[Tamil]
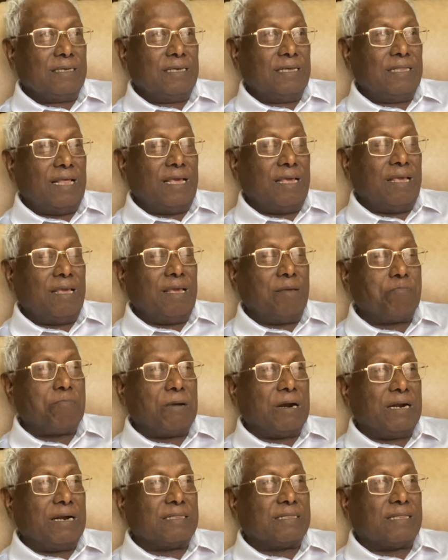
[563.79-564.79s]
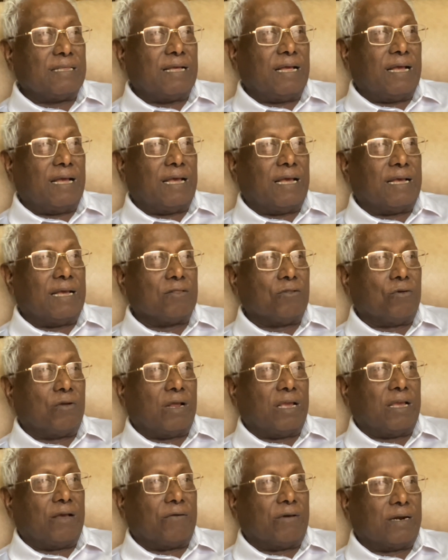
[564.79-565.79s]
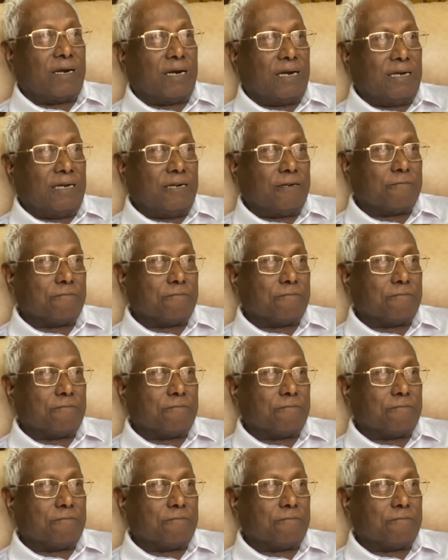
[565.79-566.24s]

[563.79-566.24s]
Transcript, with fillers: இதை படித்த துரை அவர்கள்